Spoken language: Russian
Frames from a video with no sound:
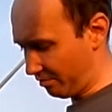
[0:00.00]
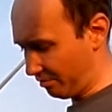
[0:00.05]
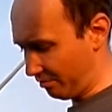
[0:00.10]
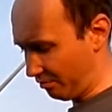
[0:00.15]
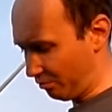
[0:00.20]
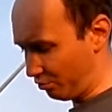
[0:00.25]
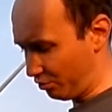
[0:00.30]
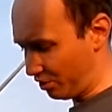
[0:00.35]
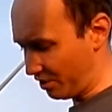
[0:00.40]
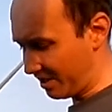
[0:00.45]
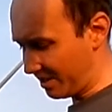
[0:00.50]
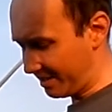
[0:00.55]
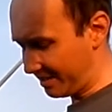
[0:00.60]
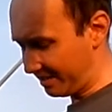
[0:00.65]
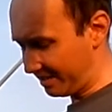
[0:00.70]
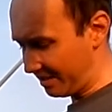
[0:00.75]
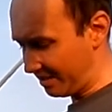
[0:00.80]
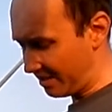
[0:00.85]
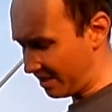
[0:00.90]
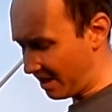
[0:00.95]
уже
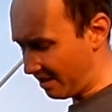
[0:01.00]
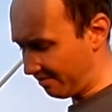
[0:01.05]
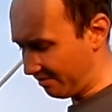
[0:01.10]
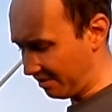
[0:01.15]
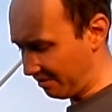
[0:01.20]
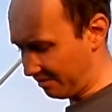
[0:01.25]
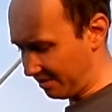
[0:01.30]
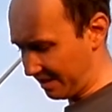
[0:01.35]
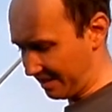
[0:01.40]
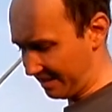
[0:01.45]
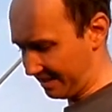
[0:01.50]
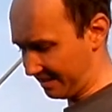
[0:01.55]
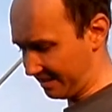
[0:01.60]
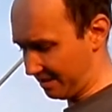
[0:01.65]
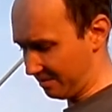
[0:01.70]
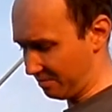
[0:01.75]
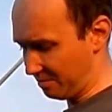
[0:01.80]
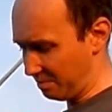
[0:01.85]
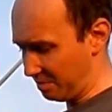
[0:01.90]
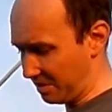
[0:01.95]

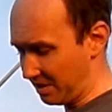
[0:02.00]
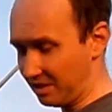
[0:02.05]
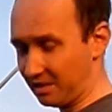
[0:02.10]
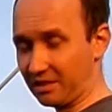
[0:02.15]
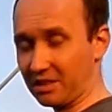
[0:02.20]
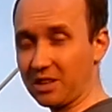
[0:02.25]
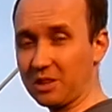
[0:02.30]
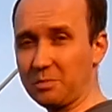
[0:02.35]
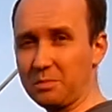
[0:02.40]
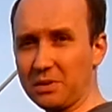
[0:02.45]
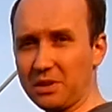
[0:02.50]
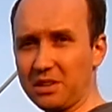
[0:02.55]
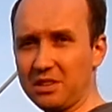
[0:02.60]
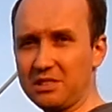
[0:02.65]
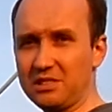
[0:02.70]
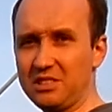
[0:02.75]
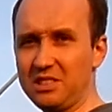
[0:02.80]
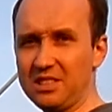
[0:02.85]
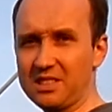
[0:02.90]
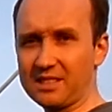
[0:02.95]
останавливается, перед, как
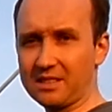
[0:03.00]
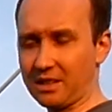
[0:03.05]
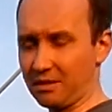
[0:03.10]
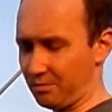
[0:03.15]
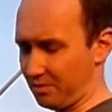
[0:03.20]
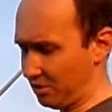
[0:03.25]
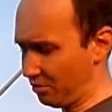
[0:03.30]
перед диском.